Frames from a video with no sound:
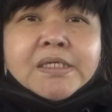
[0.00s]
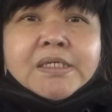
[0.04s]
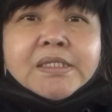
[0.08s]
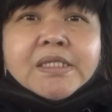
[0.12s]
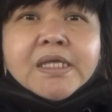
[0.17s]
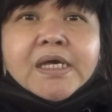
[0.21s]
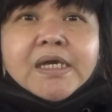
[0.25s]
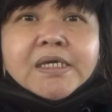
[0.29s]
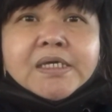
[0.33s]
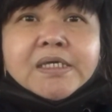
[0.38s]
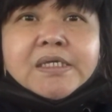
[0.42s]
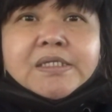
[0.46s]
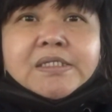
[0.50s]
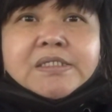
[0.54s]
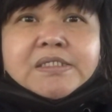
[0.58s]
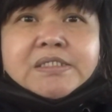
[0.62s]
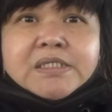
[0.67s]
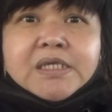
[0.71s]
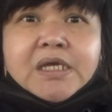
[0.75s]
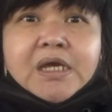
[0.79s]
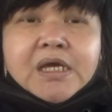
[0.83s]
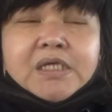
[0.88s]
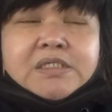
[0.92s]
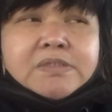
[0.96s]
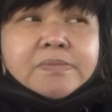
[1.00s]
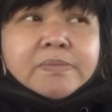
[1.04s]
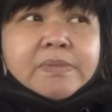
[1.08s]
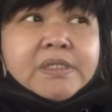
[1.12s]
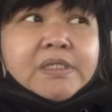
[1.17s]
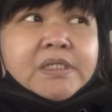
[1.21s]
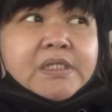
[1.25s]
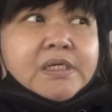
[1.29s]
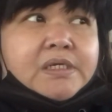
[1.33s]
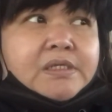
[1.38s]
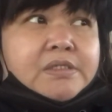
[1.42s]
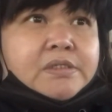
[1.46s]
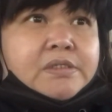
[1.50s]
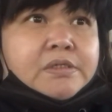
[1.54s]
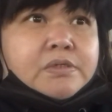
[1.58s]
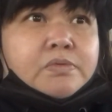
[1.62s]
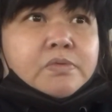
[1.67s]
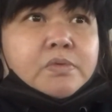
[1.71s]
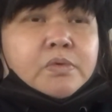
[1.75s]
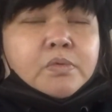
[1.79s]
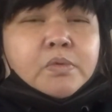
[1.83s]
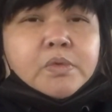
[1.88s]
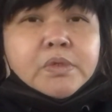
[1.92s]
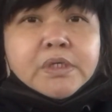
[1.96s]
Dahil si husband lang ang
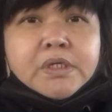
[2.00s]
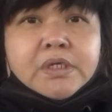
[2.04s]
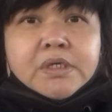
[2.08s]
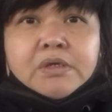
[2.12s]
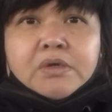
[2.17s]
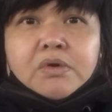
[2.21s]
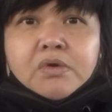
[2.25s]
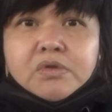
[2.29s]
nag-work.